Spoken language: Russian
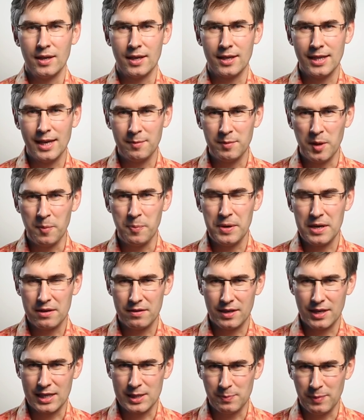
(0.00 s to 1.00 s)
Когда мне
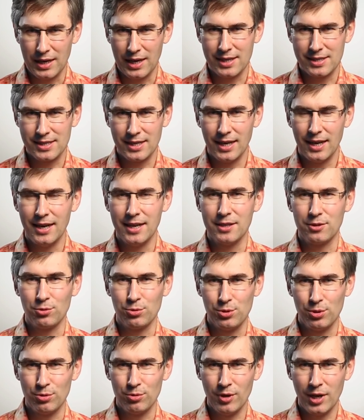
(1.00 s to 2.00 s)
первый раз показали эту
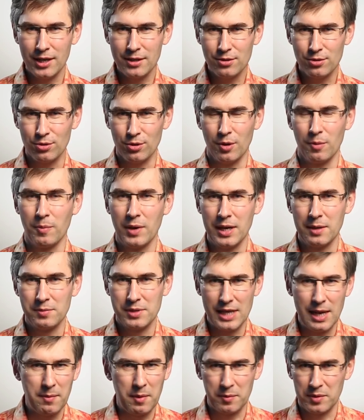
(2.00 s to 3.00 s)
ситуацию, моим
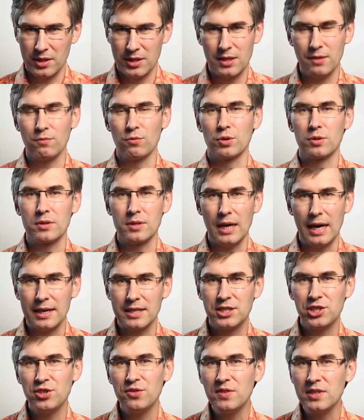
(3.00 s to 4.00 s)
самым таким вот
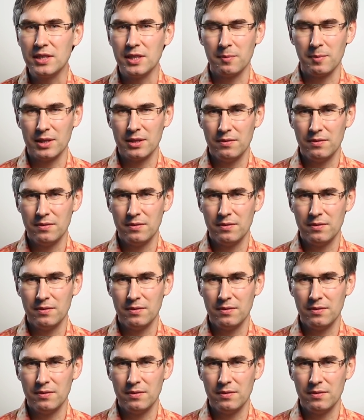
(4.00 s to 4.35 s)
очевидным